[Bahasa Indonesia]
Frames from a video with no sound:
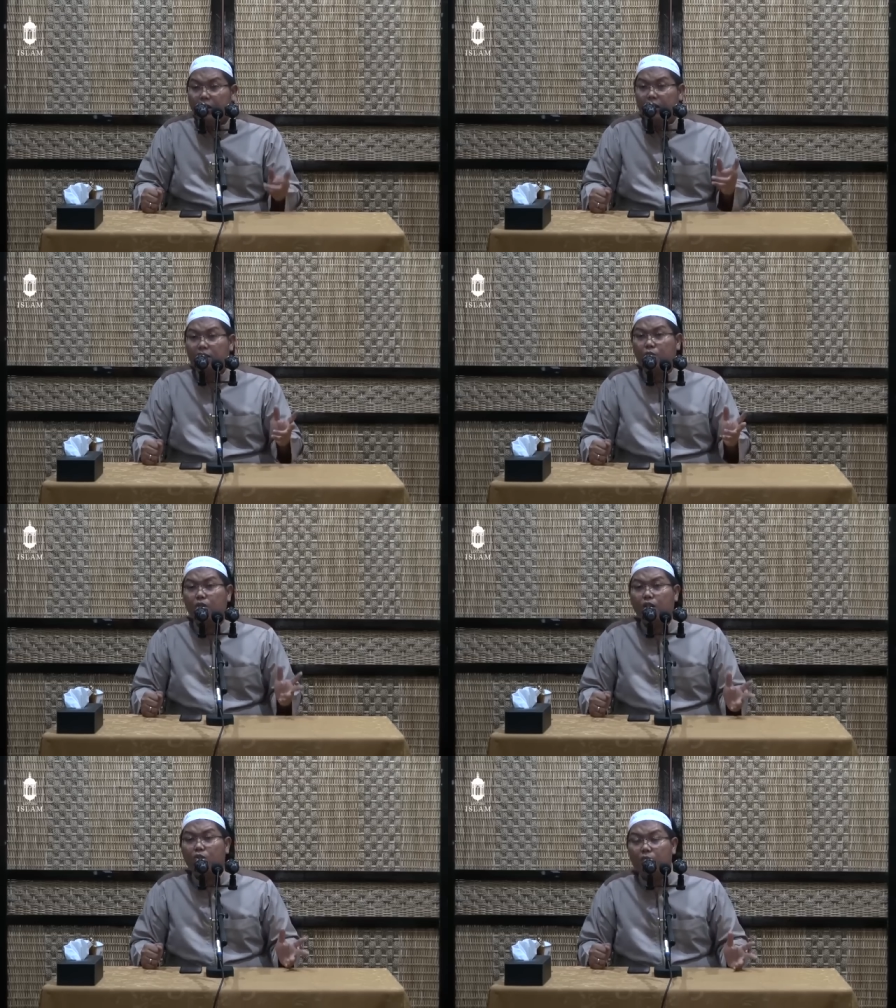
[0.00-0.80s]
fala
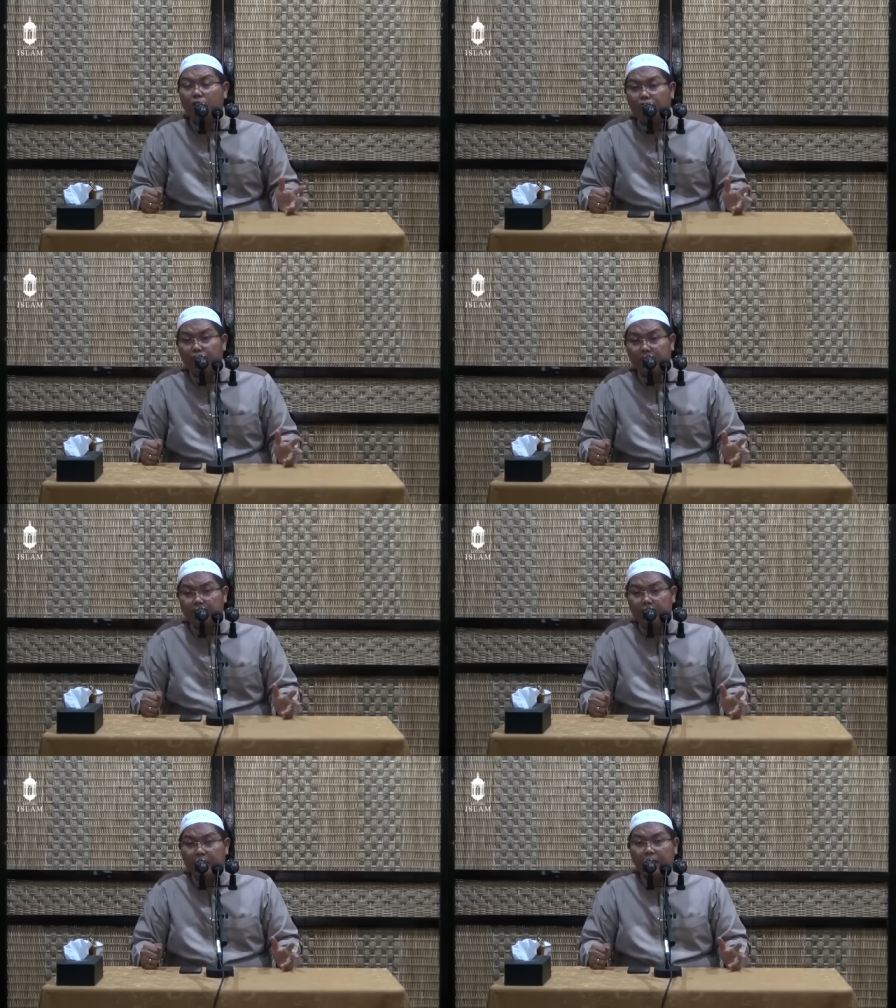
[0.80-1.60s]
taqul
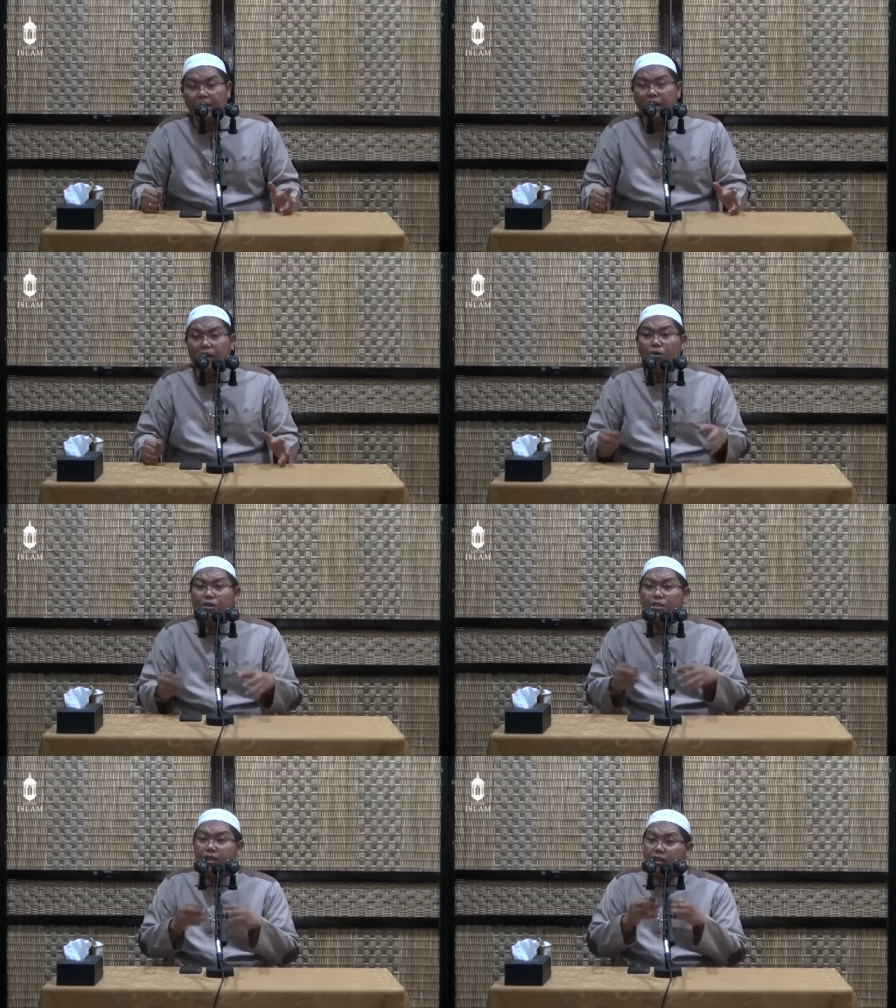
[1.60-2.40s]
uffin."
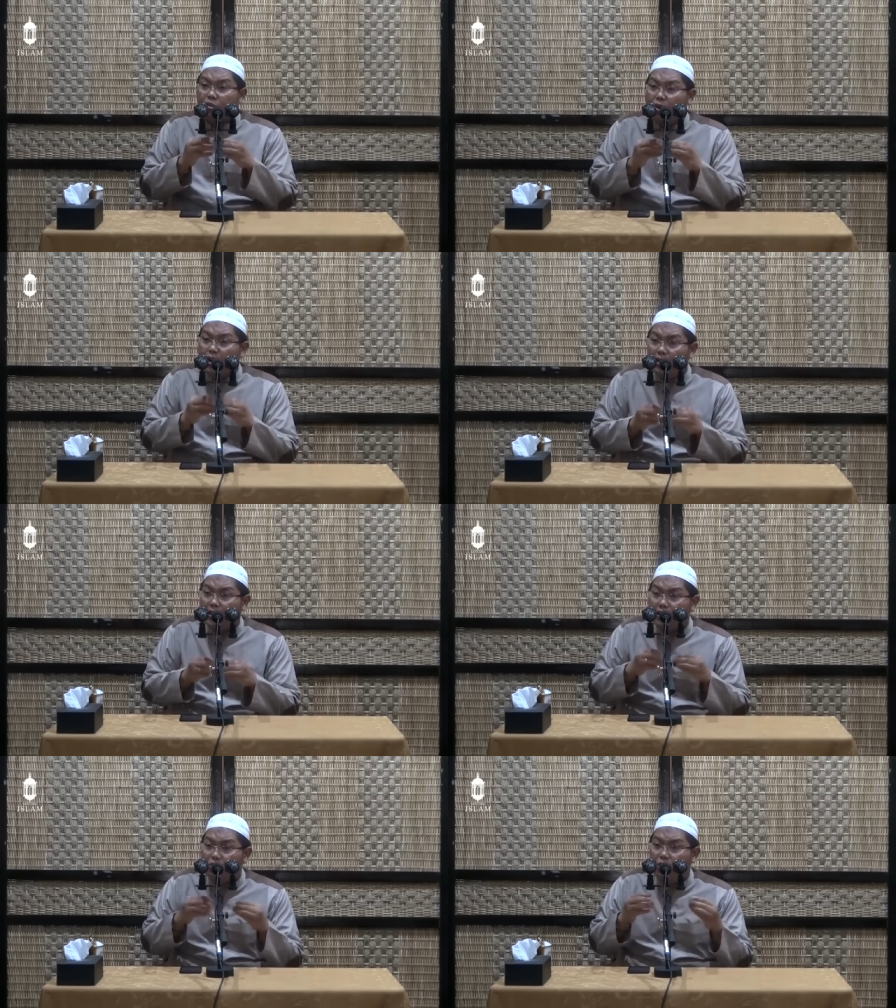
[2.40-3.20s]
Kalau salah seorang
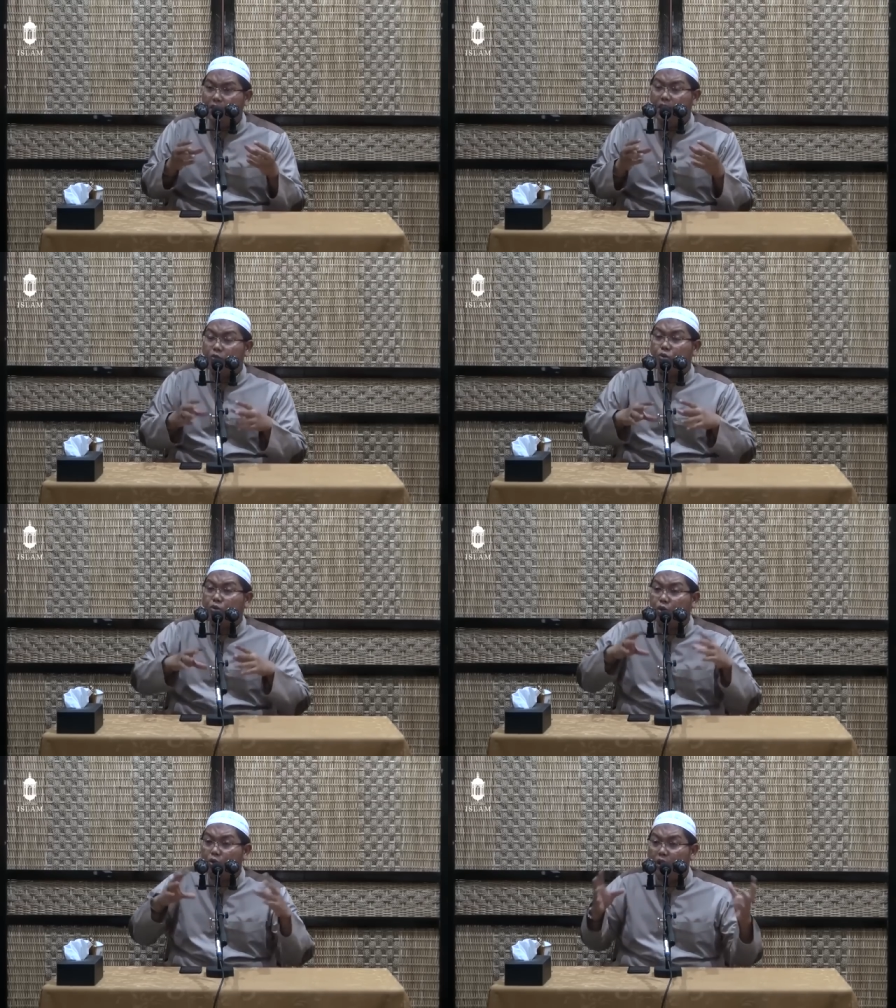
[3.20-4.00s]
dari keduanya
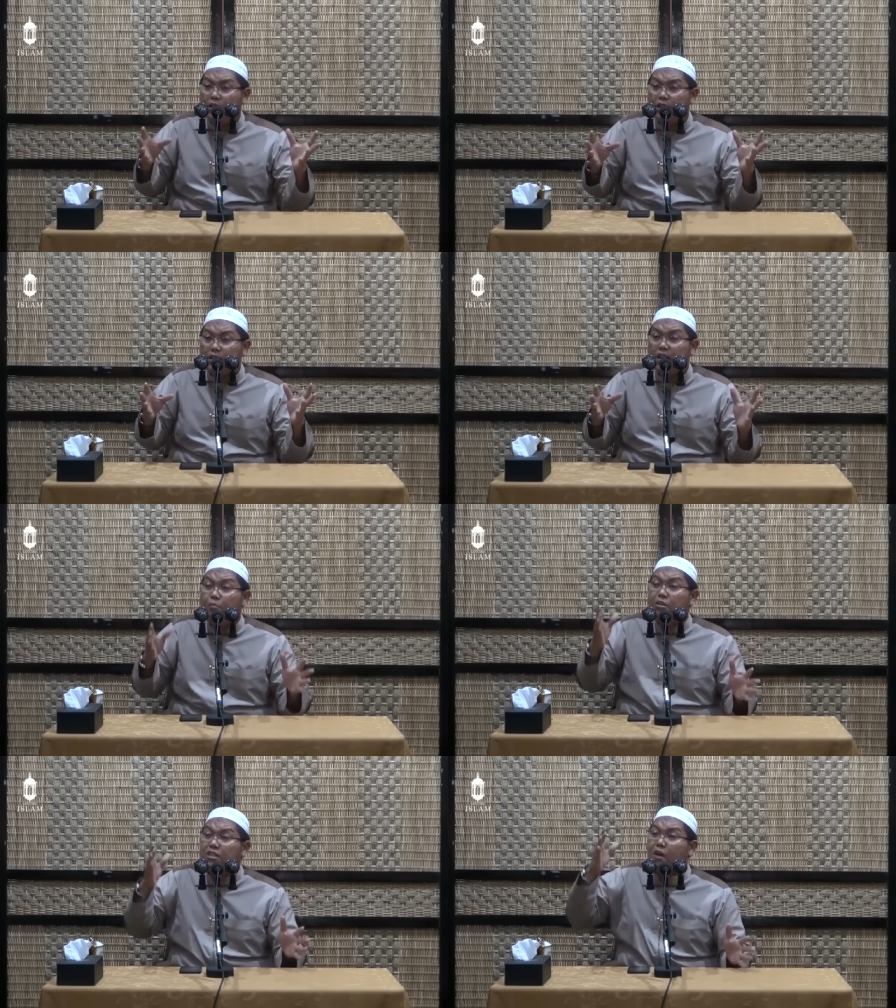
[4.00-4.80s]
atau dua-duanya
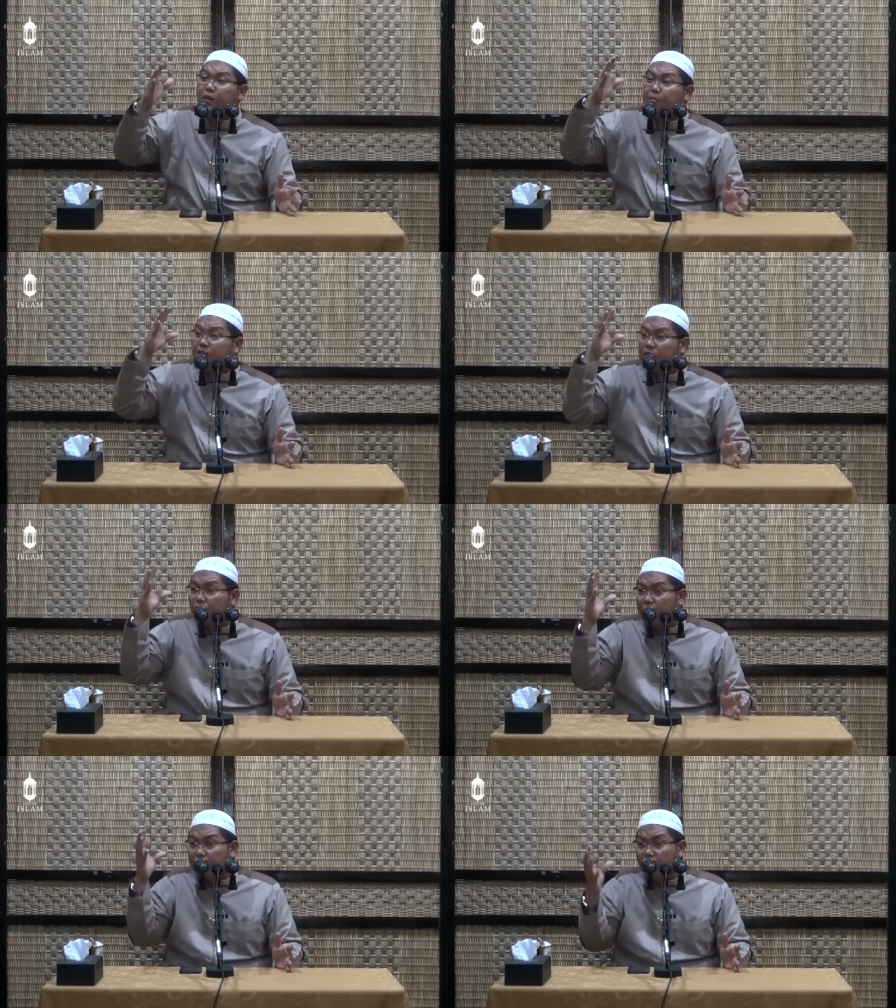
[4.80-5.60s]
telah mencapai
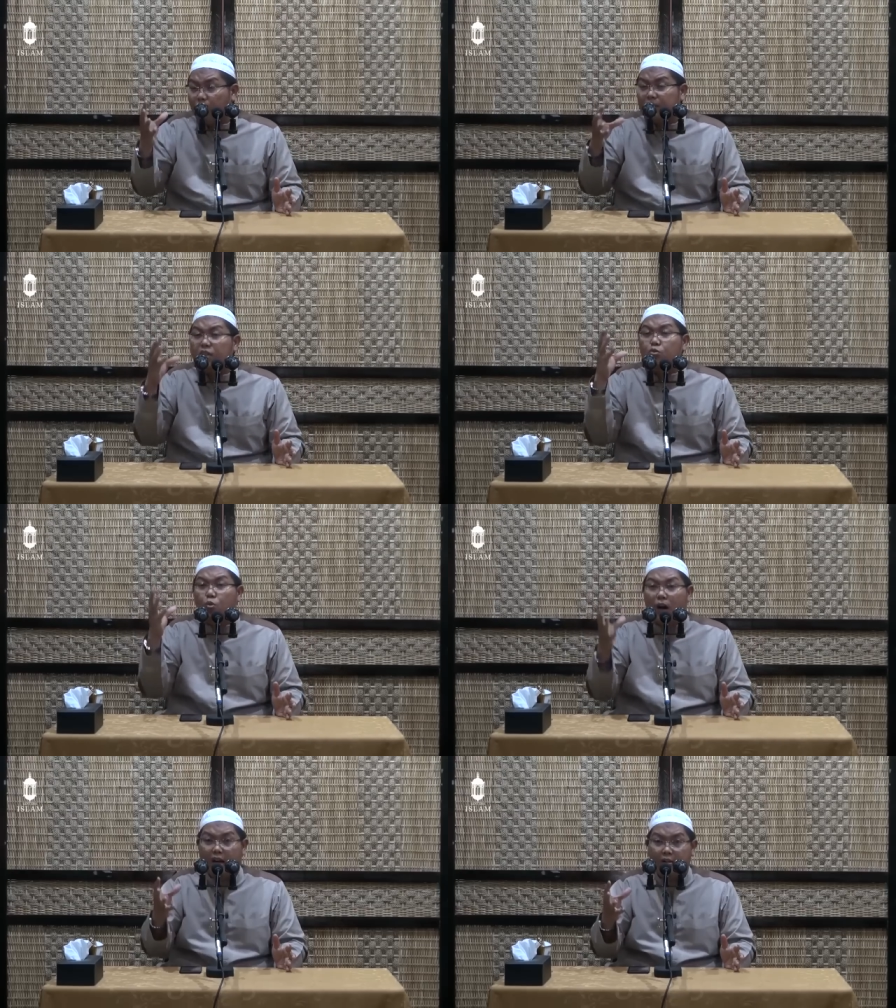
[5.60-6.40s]
masa jompo, masa
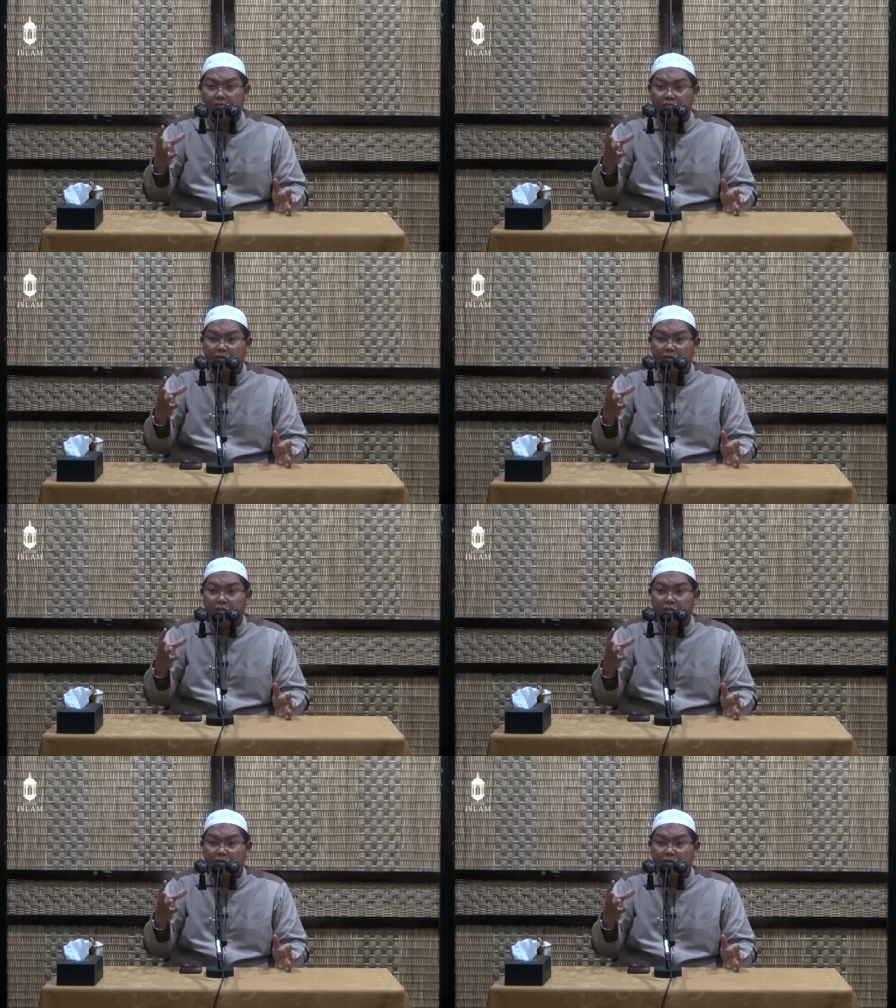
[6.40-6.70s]
tua,